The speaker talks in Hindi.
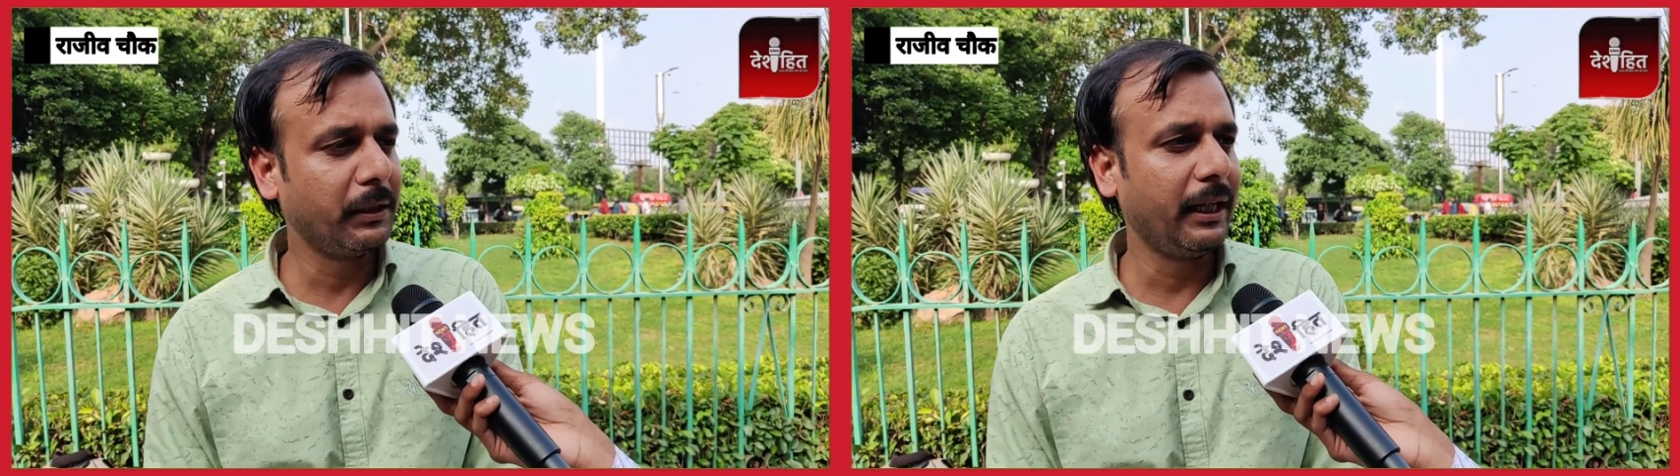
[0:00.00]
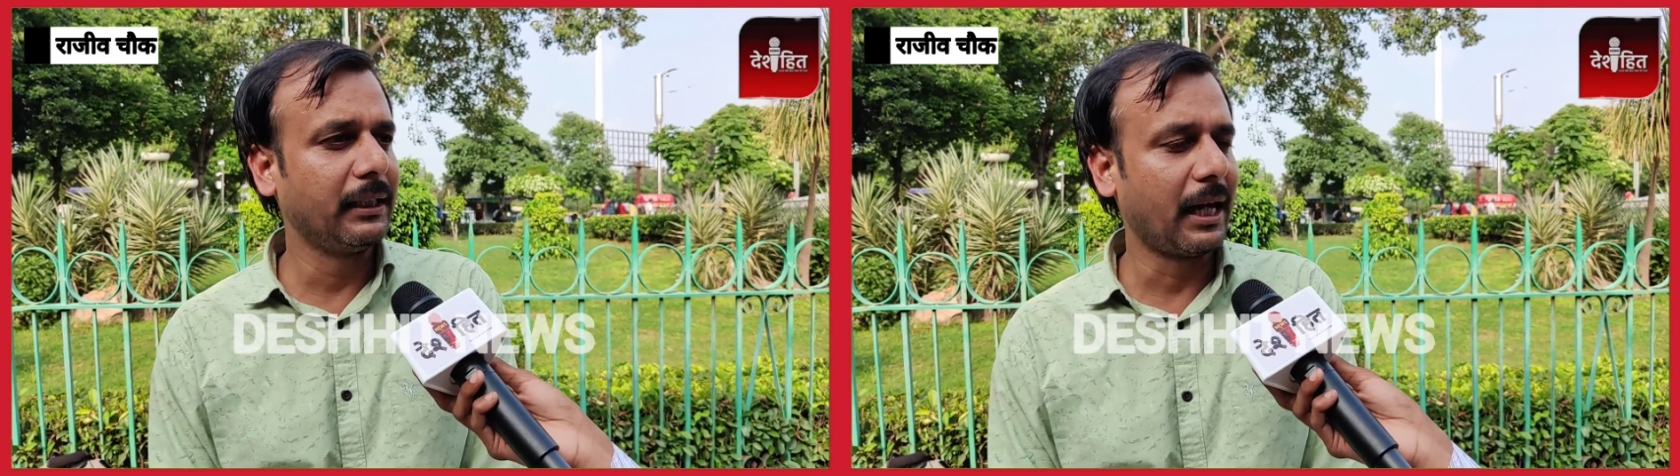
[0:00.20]

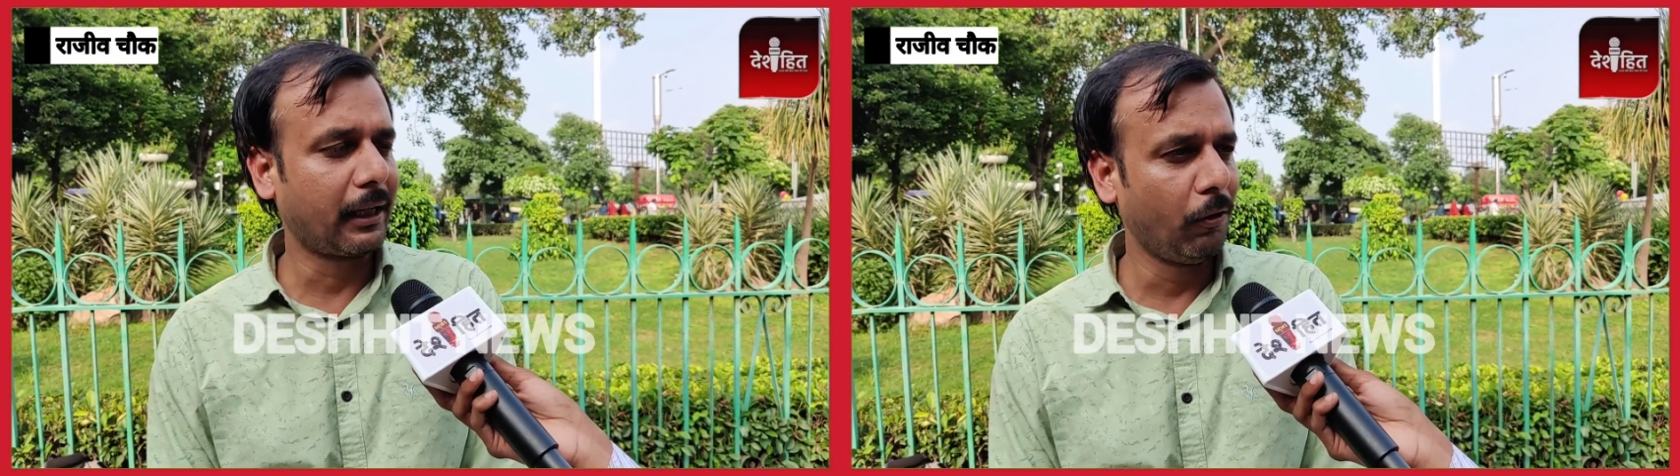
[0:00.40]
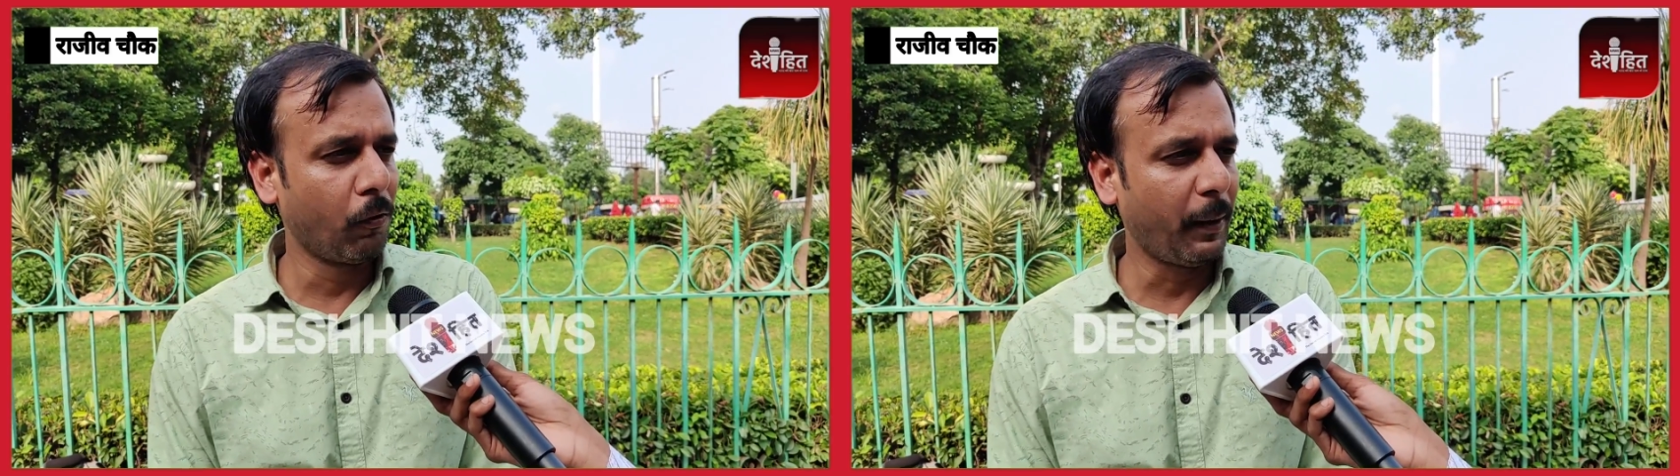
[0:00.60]
में नहीं
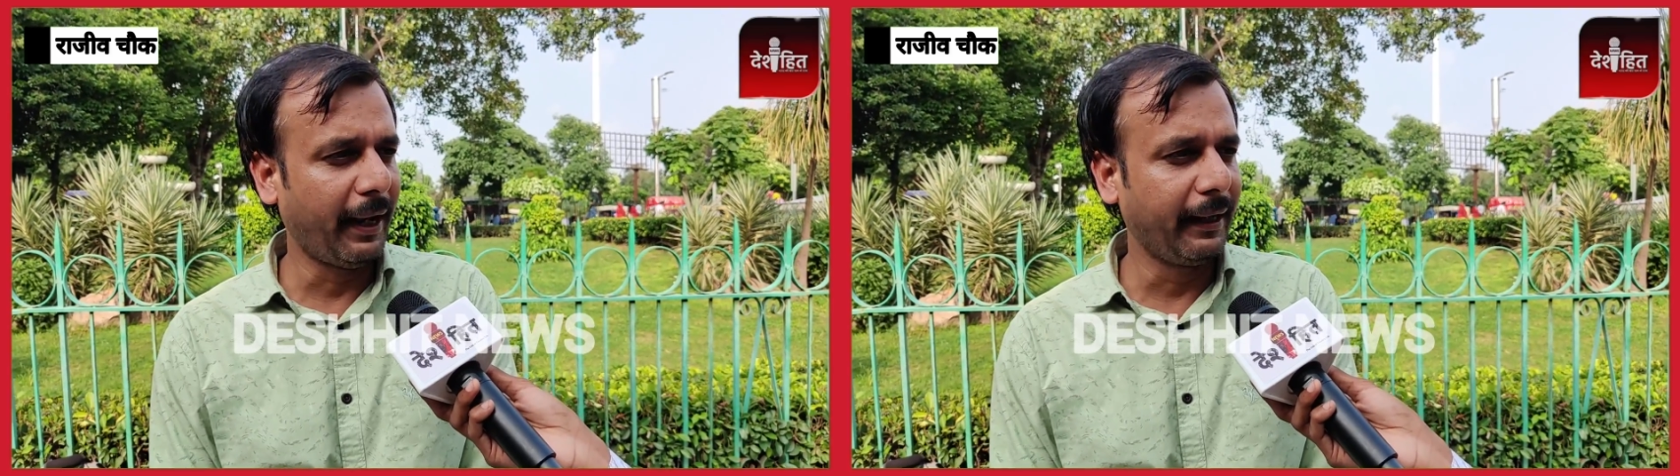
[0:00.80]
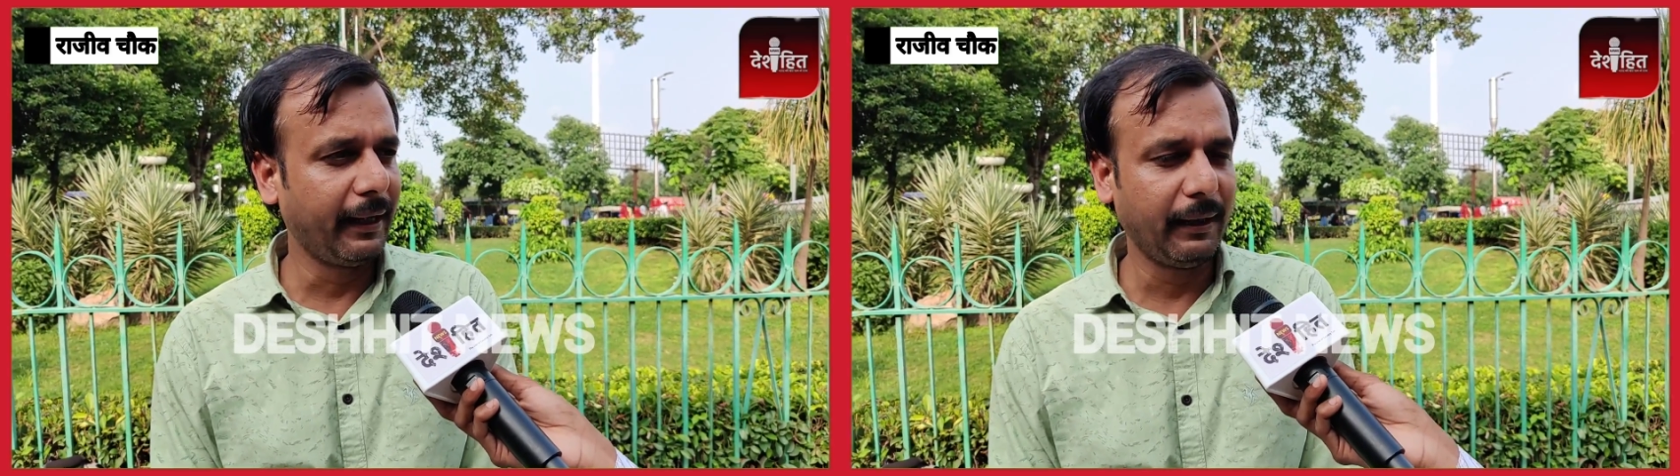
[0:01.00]
दाखिल हो
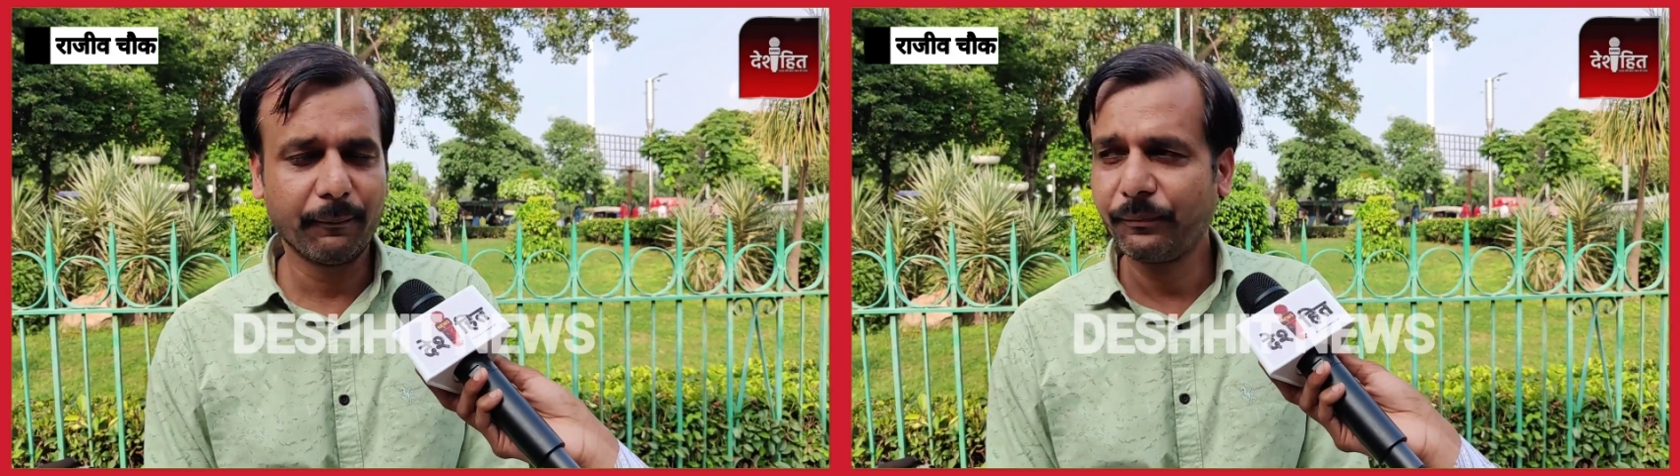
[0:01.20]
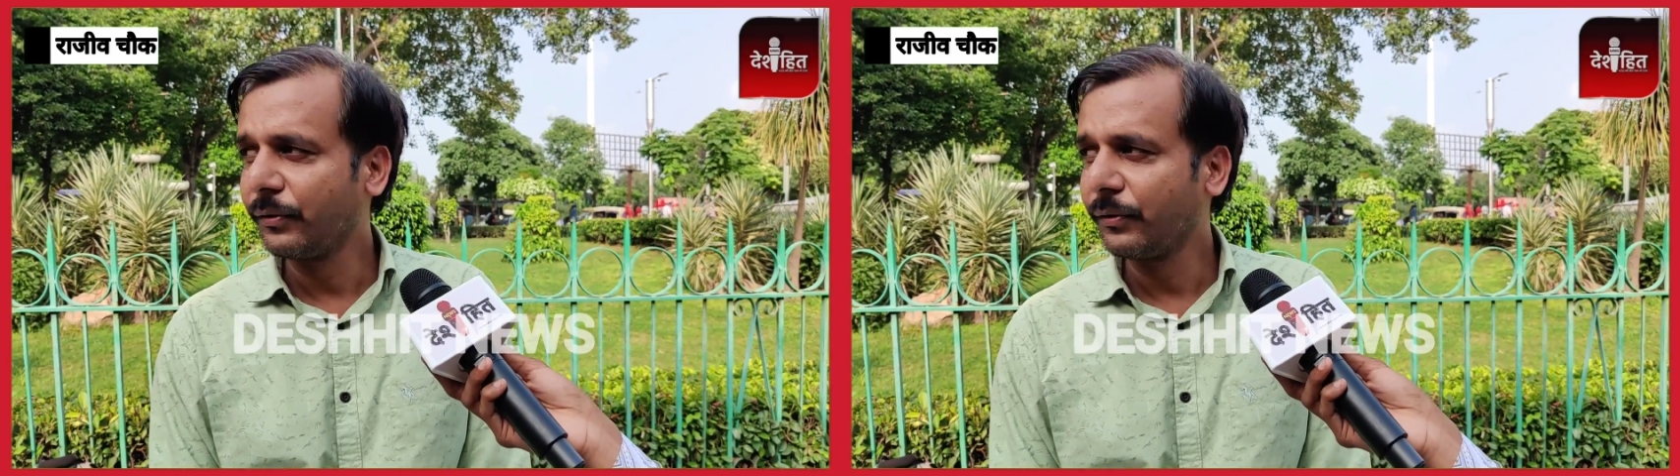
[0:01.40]
पाएंगे